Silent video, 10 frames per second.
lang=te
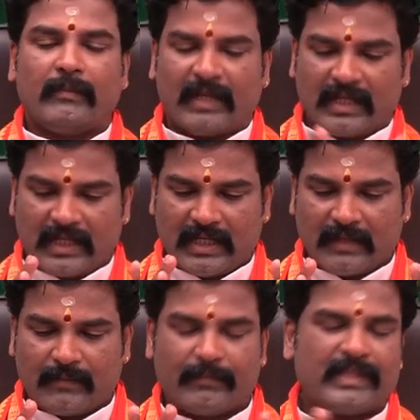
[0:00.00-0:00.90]
మనకి
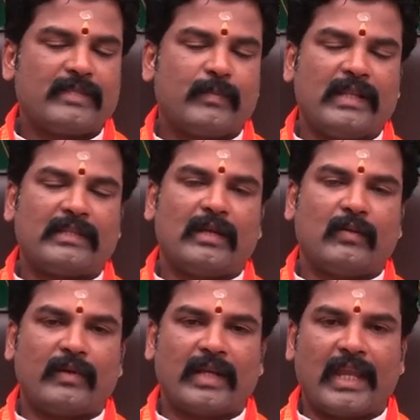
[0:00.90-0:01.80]
మంచి
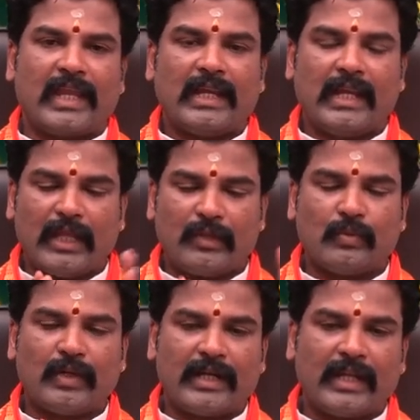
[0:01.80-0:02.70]
ఫలితాలు ఉంటాయి
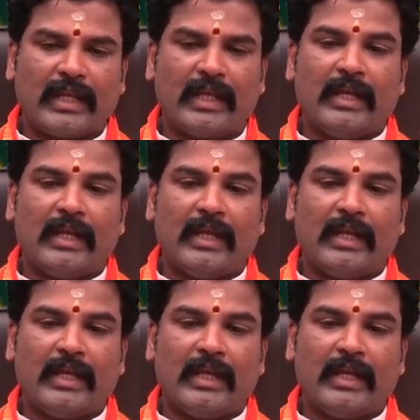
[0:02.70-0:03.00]
లేదు అంటే